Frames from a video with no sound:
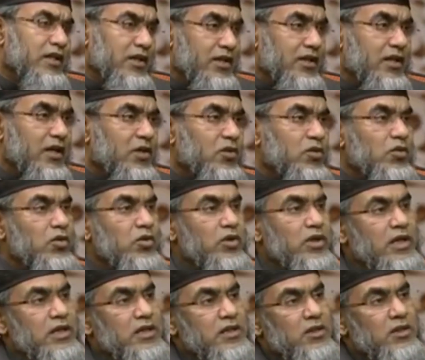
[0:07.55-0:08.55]
এর কারণ হলো
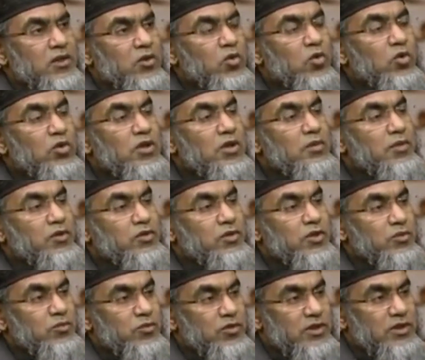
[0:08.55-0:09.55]
এই রোগটা
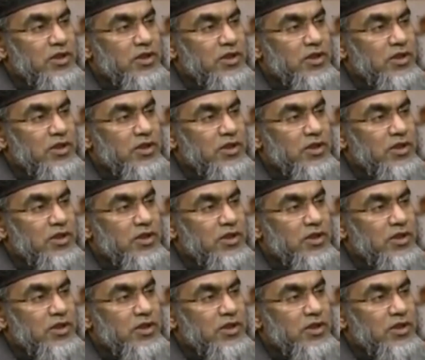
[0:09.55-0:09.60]
মানুষের মধ্যে